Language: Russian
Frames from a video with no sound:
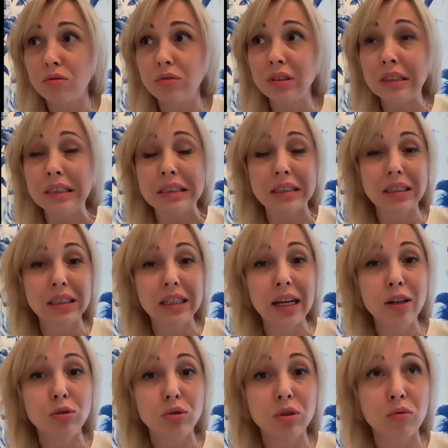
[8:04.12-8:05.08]
не с
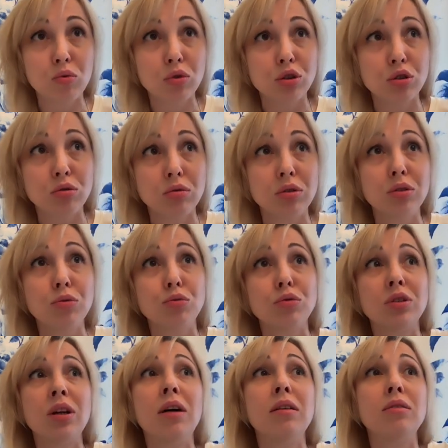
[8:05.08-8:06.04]
целью того, что ты
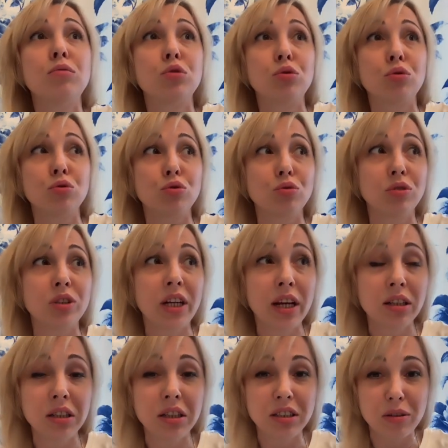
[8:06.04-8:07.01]
узнал его точку
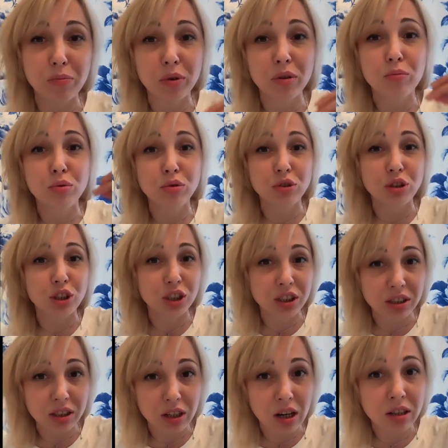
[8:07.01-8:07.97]
зрения и теперь будешь
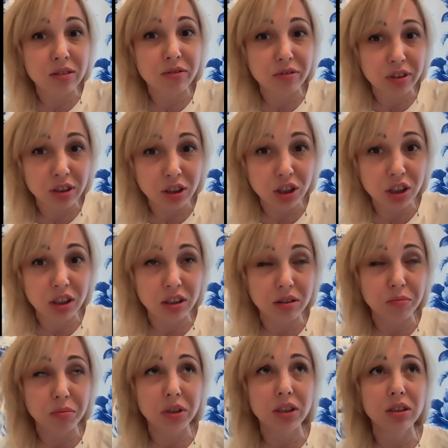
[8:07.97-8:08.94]
жить, как в книжке
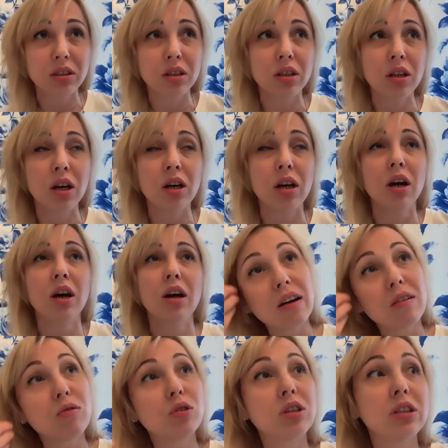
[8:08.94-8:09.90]
написано, да.
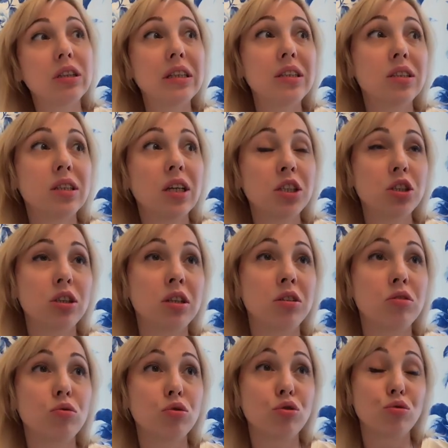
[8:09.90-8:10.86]
Вот, это не значит для
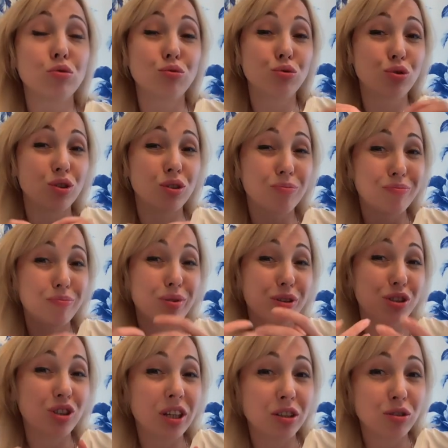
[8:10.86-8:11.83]
того, что нужно
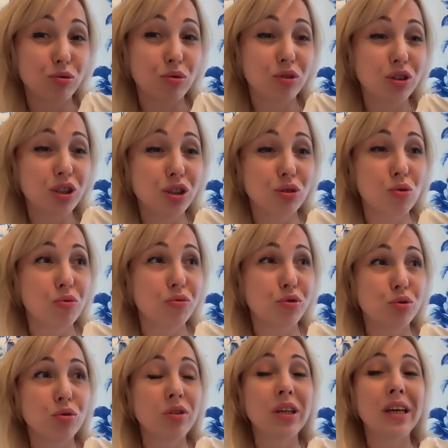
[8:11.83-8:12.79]
прочитать эту книжку,
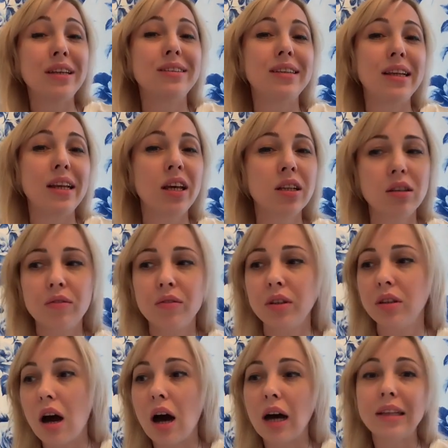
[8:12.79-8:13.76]
все ей
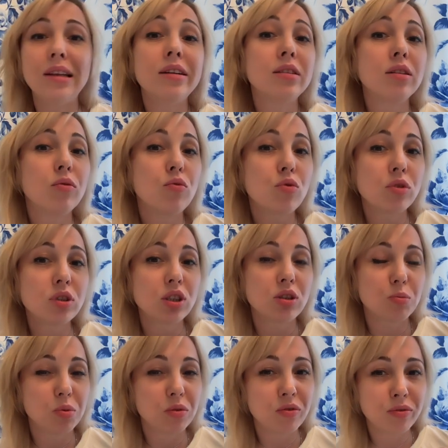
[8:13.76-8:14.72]
следовать, а для того,
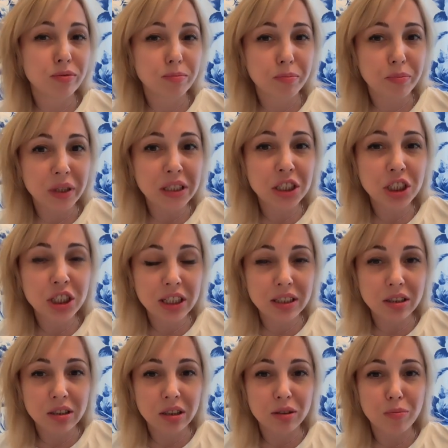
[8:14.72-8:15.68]
чтобы
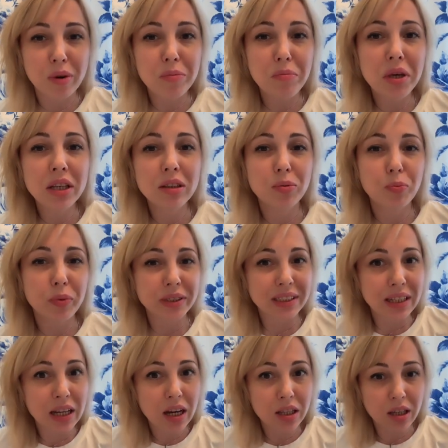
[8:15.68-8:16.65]
пережить этот момент
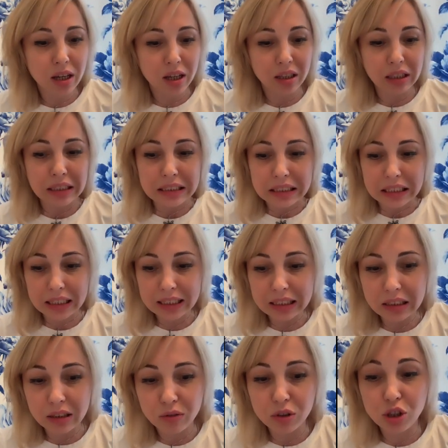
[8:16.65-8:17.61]
познания
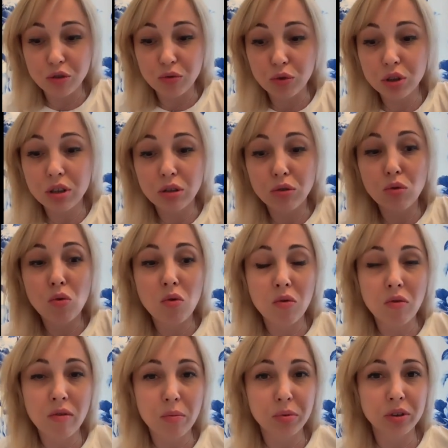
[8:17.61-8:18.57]
интересного чего-то
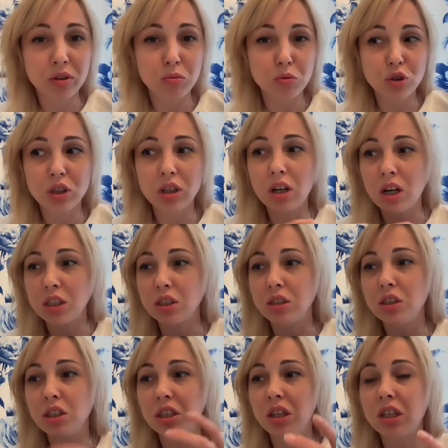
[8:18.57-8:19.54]
нового, потому что
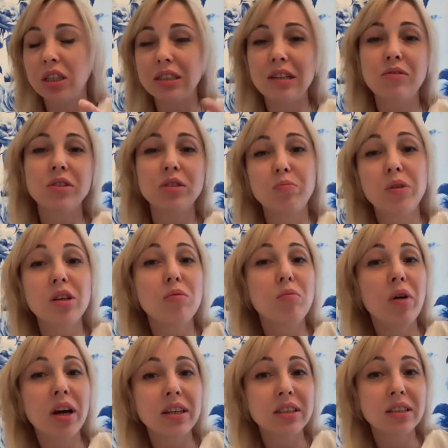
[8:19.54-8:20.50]
каждый человек, если
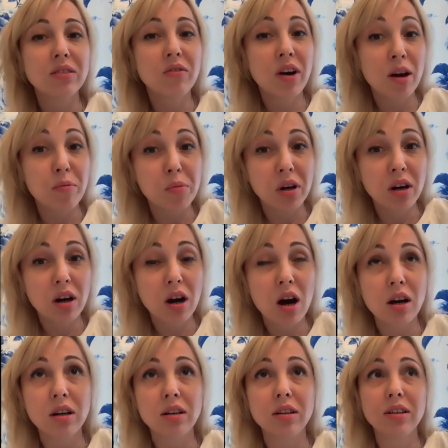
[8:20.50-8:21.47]
воспринимается вами
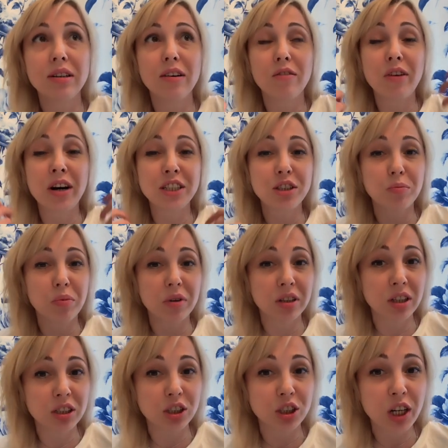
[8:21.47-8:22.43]
как ваше
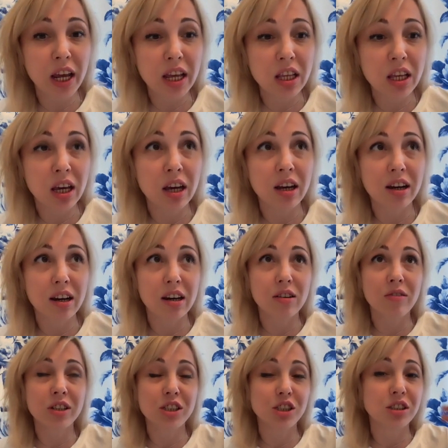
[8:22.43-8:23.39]
продолжение,
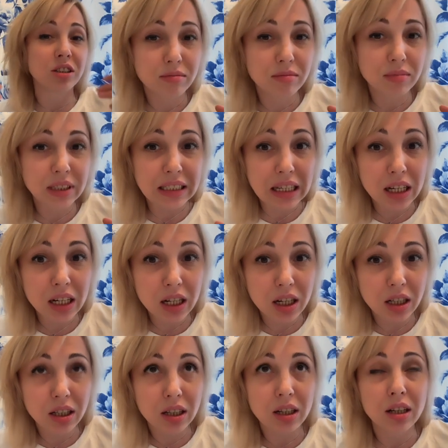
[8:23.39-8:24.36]
как ваше
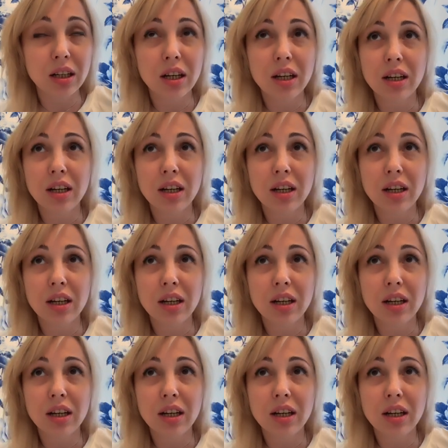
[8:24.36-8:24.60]
зеркало,